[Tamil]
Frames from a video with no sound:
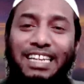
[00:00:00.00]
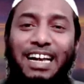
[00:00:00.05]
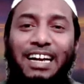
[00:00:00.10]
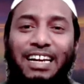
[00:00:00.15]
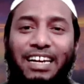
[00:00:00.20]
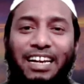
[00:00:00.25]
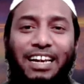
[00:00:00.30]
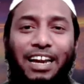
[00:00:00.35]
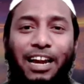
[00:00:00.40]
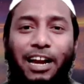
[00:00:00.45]
ஆக
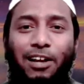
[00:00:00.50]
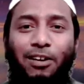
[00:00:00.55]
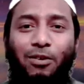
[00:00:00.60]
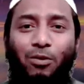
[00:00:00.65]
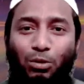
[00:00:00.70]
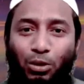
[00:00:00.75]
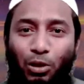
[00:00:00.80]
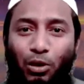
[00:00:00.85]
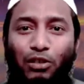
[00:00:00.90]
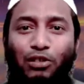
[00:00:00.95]
இருக்கிறேன்
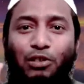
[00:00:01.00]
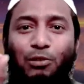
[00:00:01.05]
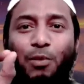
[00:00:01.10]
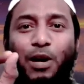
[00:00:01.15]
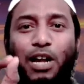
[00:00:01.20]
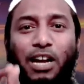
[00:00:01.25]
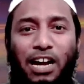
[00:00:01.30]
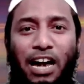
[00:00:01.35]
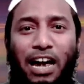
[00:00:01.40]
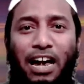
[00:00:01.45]
கொஞ்சம் யோசிச்சு
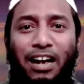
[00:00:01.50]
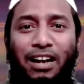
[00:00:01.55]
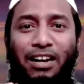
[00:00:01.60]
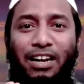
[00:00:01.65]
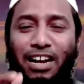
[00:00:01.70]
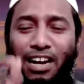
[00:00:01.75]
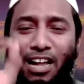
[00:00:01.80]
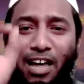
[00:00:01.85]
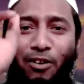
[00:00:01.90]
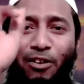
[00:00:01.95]
பாருங்க
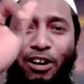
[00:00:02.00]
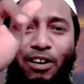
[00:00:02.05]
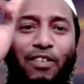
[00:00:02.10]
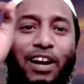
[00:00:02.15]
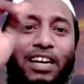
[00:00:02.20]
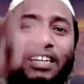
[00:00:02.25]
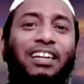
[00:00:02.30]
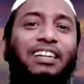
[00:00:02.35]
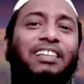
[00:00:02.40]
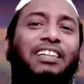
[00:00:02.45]
எல்லாருடைய
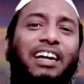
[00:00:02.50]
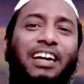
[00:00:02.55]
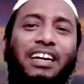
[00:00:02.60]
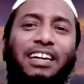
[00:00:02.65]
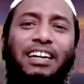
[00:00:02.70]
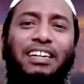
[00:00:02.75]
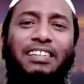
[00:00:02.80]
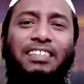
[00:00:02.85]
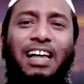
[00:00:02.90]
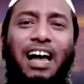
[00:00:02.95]
வாழ்க்கையில்
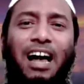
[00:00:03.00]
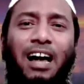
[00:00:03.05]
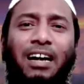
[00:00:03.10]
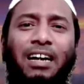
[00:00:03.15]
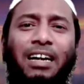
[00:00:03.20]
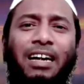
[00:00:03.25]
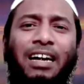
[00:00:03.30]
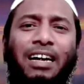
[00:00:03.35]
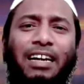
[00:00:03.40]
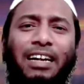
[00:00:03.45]
நடக்கிறது தான்
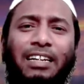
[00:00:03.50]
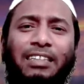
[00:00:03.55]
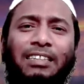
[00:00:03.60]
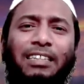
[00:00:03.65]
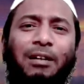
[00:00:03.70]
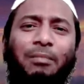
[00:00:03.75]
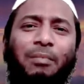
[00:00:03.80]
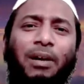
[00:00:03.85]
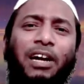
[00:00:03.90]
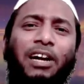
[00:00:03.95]

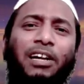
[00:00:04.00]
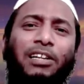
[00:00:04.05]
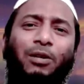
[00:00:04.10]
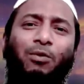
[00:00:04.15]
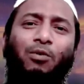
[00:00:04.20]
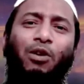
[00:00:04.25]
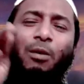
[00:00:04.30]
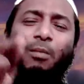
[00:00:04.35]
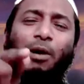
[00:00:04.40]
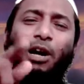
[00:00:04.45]
எந்த
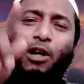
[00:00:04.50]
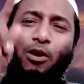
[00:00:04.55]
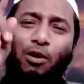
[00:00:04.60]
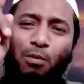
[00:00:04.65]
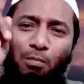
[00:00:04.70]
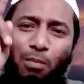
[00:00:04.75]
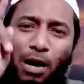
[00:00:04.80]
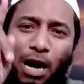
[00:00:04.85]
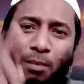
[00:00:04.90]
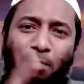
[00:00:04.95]
மேனேஜர் உங்க மேல
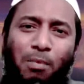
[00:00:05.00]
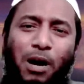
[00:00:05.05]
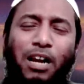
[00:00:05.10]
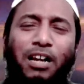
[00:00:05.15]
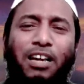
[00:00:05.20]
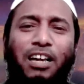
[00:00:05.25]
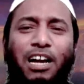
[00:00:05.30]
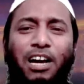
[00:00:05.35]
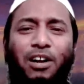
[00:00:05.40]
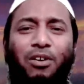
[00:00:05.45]
ரொம்ப அன்பா
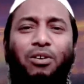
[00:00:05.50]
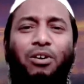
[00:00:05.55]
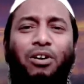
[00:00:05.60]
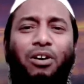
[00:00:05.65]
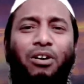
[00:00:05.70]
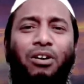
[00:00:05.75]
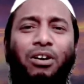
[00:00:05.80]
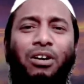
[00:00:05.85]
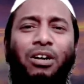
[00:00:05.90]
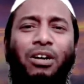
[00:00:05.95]
இருக்கிறாரோ
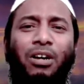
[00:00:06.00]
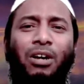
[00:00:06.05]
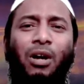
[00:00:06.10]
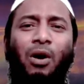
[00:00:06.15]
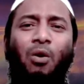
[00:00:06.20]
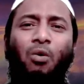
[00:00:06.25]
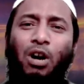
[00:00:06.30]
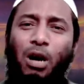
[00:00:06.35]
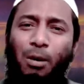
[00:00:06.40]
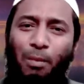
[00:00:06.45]

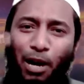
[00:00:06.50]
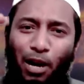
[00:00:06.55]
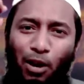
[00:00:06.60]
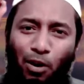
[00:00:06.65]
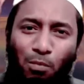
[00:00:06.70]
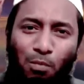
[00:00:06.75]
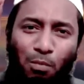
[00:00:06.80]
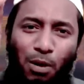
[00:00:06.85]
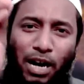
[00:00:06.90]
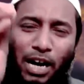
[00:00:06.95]
உங்க மேல
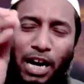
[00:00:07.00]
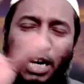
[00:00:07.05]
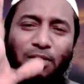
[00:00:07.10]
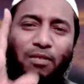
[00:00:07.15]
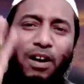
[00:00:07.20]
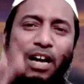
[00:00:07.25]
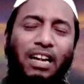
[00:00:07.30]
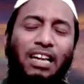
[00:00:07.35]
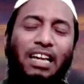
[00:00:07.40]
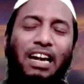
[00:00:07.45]
ரொம்ப
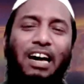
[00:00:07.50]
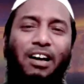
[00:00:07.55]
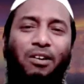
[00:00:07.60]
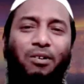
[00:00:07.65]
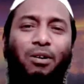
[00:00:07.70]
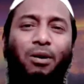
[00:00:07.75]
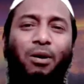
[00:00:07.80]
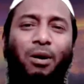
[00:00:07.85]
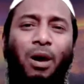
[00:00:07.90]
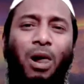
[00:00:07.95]
கனிவா
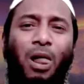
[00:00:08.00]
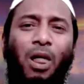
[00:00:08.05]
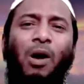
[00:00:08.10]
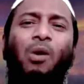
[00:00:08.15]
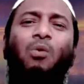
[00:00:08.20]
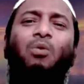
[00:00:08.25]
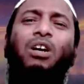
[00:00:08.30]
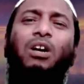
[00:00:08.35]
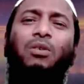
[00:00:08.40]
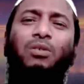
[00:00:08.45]
இருக்கிறாரோ
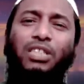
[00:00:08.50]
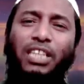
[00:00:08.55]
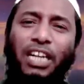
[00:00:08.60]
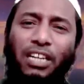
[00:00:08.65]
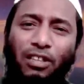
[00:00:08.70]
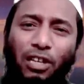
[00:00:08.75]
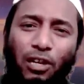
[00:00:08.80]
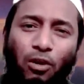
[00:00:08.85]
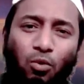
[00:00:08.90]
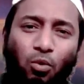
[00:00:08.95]
உங்க
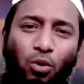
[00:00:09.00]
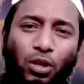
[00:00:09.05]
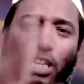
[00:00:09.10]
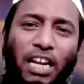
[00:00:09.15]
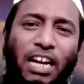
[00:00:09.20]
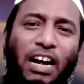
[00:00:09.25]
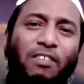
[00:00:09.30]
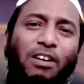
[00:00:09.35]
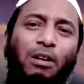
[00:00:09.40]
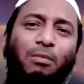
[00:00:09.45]
விஷயத்துல
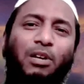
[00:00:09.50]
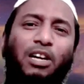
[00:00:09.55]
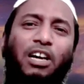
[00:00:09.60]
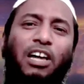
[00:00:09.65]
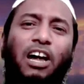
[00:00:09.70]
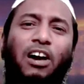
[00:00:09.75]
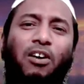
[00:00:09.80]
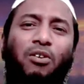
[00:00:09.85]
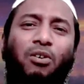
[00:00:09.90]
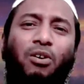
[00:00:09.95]
கூடுதல் கவனம்
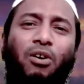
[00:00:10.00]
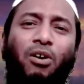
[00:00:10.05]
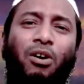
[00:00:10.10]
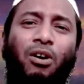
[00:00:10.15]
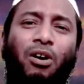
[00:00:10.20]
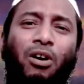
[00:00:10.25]
எடுக்கிறாரோ